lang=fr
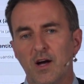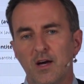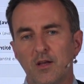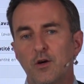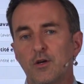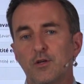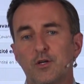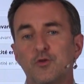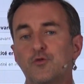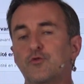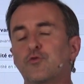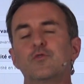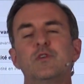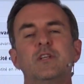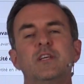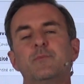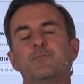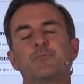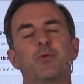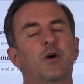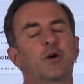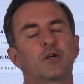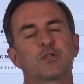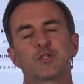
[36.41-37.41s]
alors que tous les
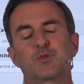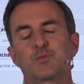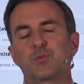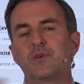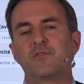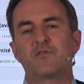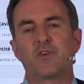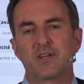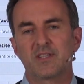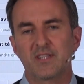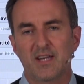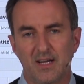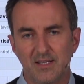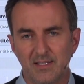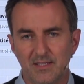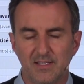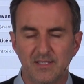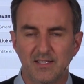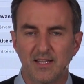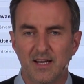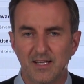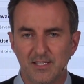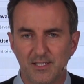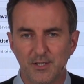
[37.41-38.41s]
produits vont être en
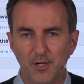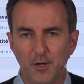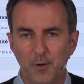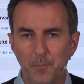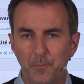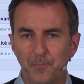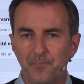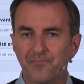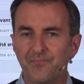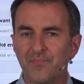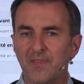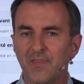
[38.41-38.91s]
liquidation.